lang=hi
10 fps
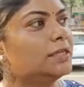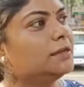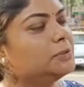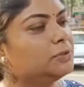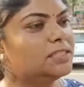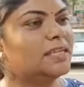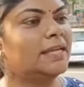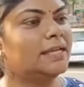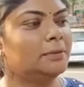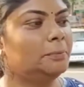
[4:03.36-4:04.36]
सोचा था कभी उधर
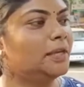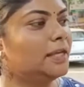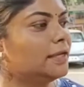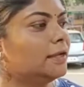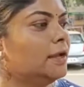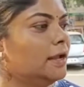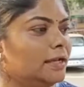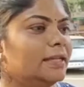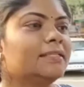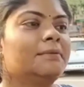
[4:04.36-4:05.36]
जाएंगे तो पियेंगे
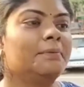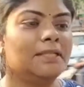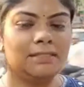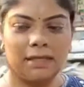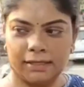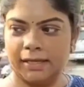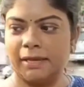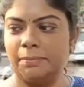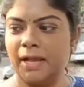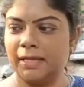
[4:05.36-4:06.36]
लेकिन जब पता चला कि
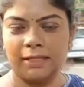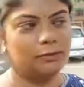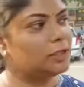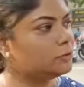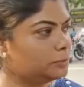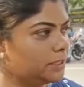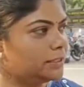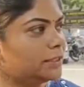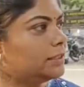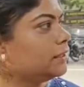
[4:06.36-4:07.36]
यहीं पे आ गया तो ये तो मेरा
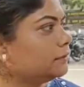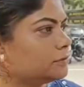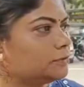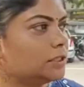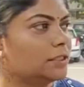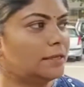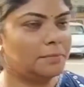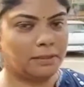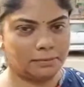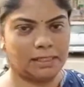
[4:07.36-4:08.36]
डेली का रूटीन है
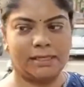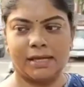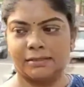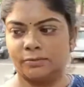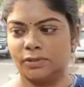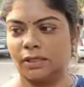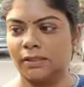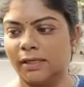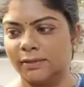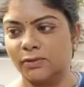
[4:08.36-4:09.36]
मतलब डेली यहाँ से
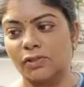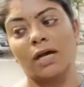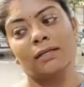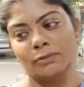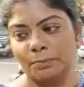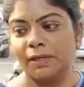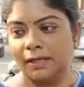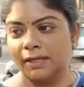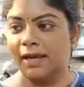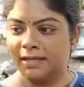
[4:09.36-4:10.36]
गुजरते हैं तो सोचा आज तो
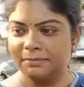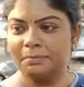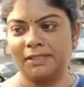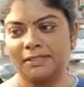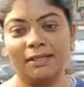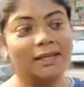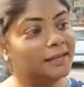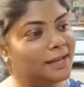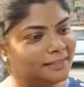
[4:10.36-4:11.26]
पियेंगे आज पता चल गया